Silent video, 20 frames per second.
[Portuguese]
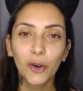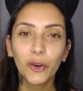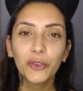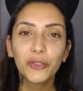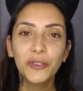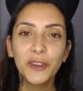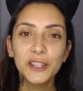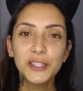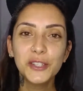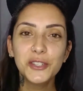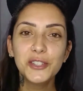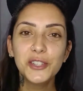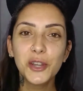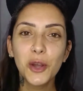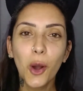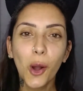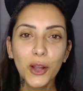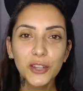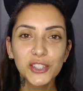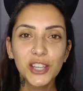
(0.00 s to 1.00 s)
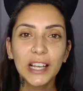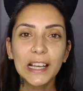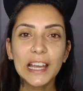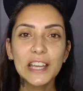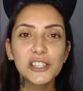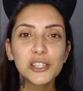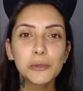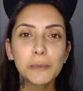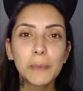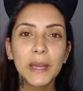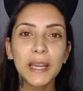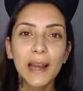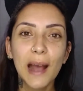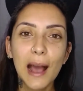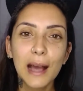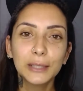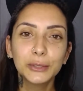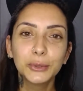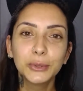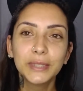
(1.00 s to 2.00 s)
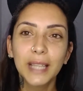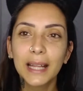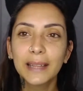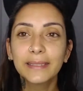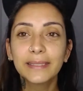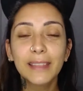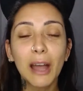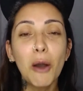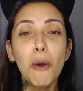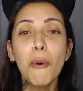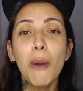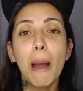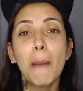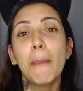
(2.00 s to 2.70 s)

O vídeo de hoje ele é inspirado na tão